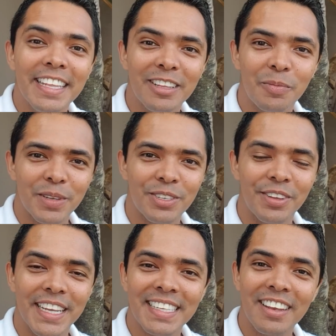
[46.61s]
Então,
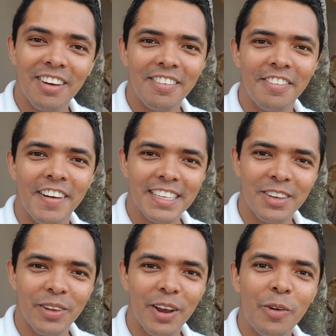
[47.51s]
pessoal, nessa nova
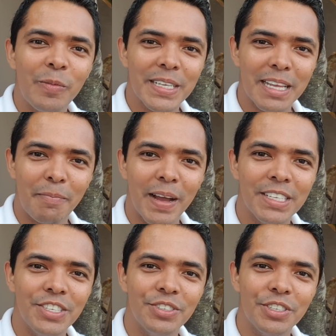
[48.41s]
fase que eu quero começar a
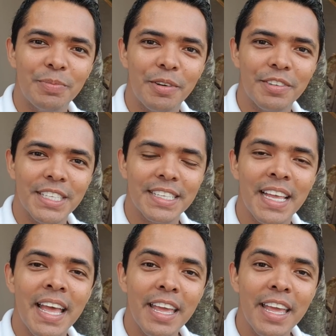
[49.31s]
partir de hoje para vocês,